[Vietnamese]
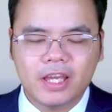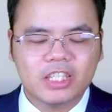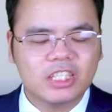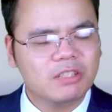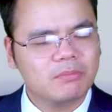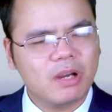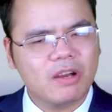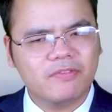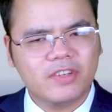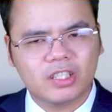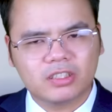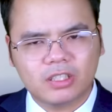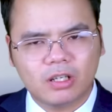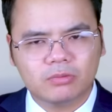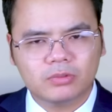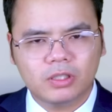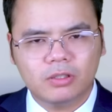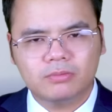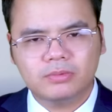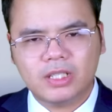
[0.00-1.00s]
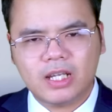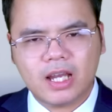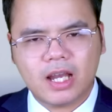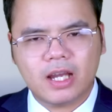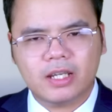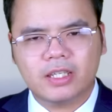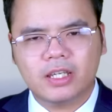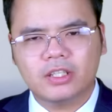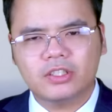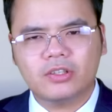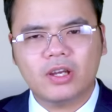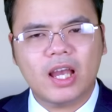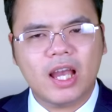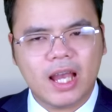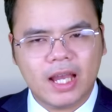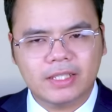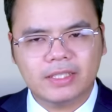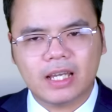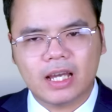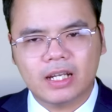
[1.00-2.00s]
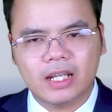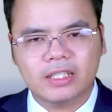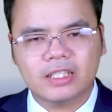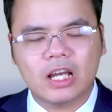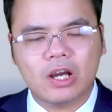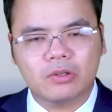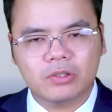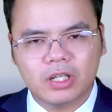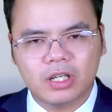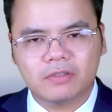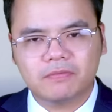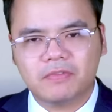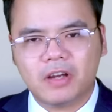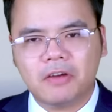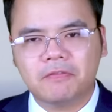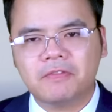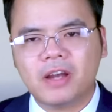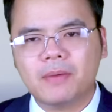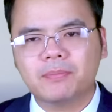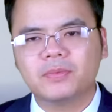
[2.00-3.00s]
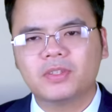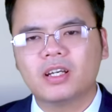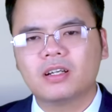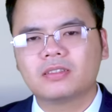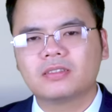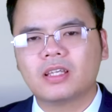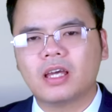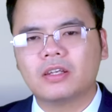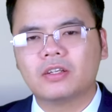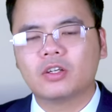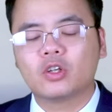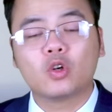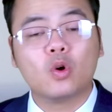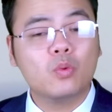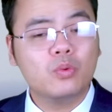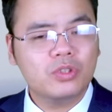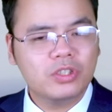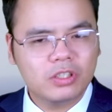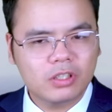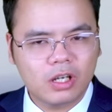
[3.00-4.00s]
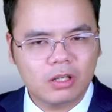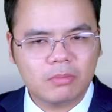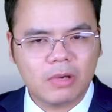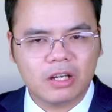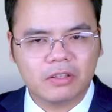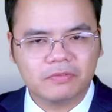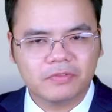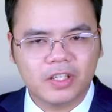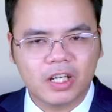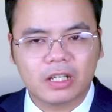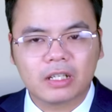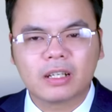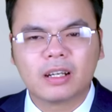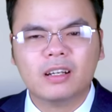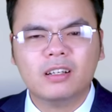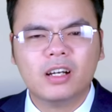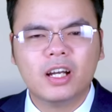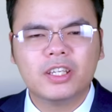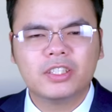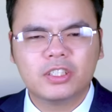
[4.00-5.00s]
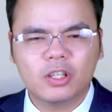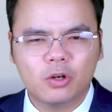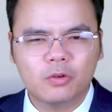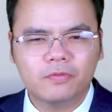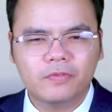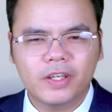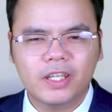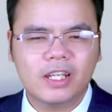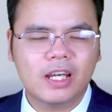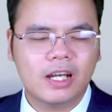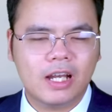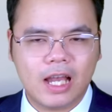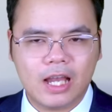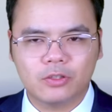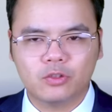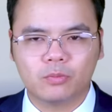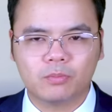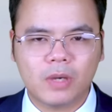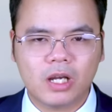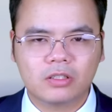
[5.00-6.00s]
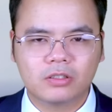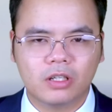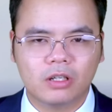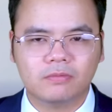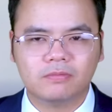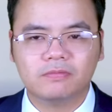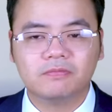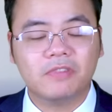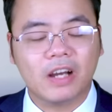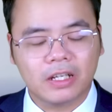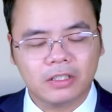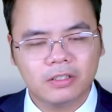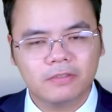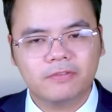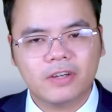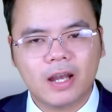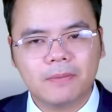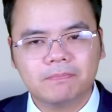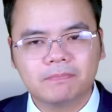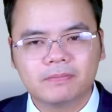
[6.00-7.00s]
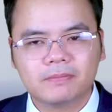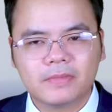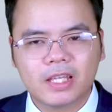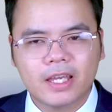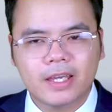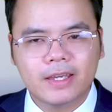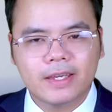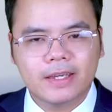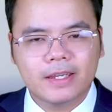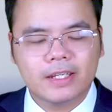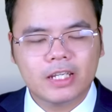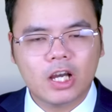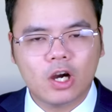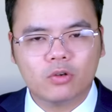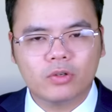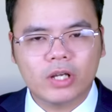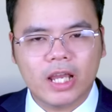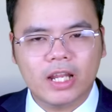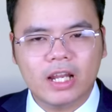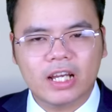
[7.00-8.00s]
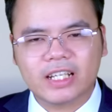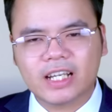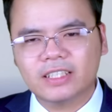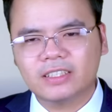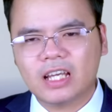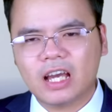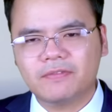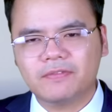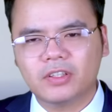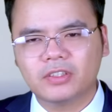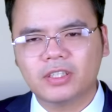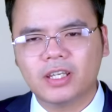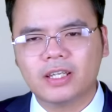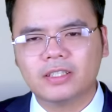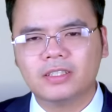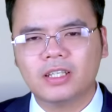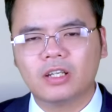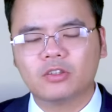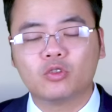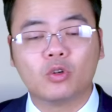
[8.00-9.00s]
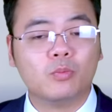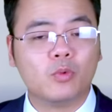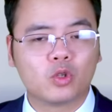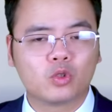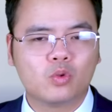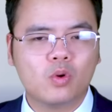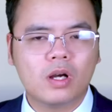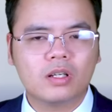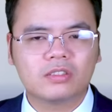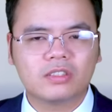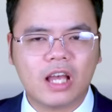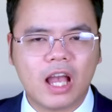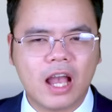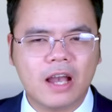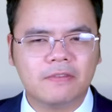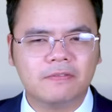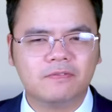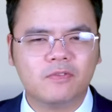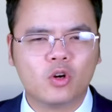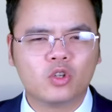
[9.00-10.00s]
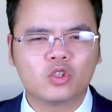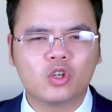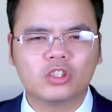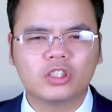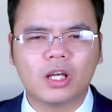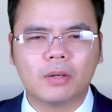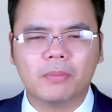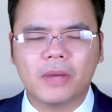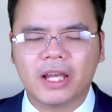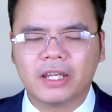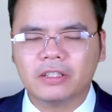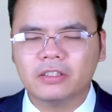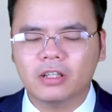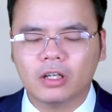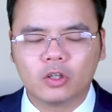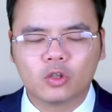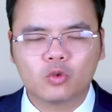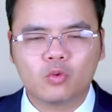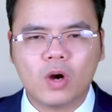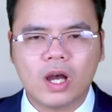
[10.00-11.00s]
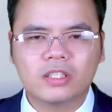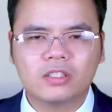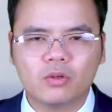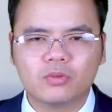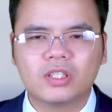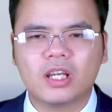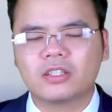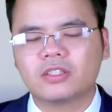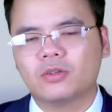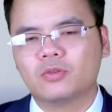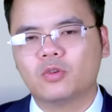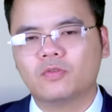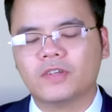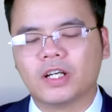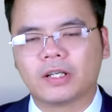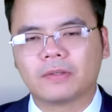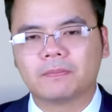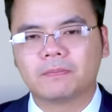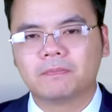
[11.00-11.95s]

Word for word: Nhưng mà việc Tổng thống Nga khiến cho hai nhà lãnh đạo Đức và Pháp tức giận cũng chưa bằng việc người châu Phi đang hạ nhục Macron và nước Pháp. Điều này là cái tát vào thể diện của một quốc gia vốn có tầm ảnh hưởng quá sâu sắc trong khu vực.